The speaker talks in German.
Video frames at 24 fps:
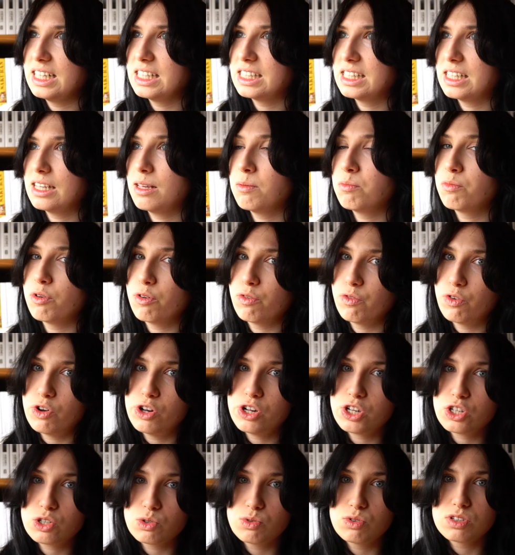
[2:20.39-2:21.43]
die sie eben
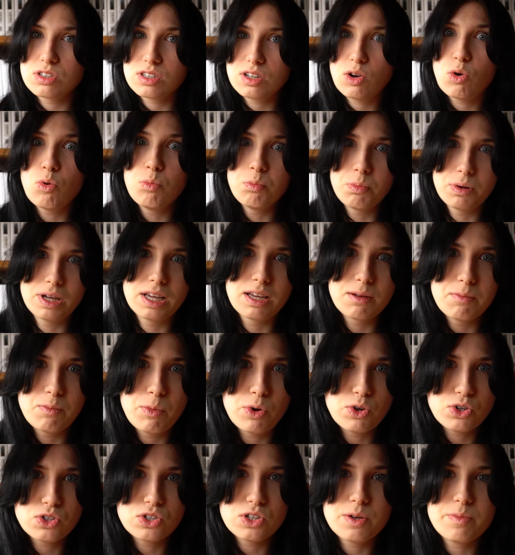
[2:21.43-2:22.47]
verfolgt und umbringen
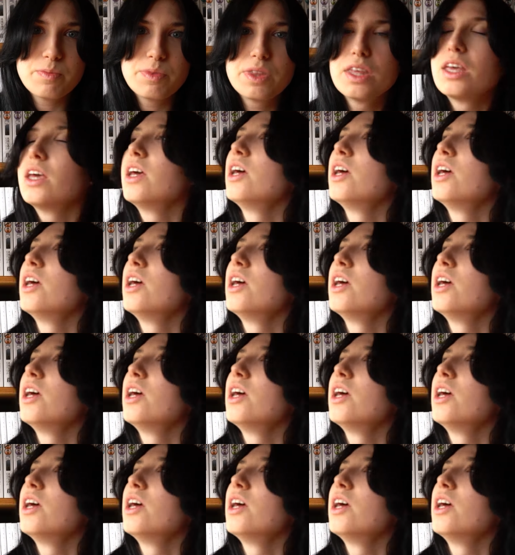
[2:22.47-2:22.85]
möchte.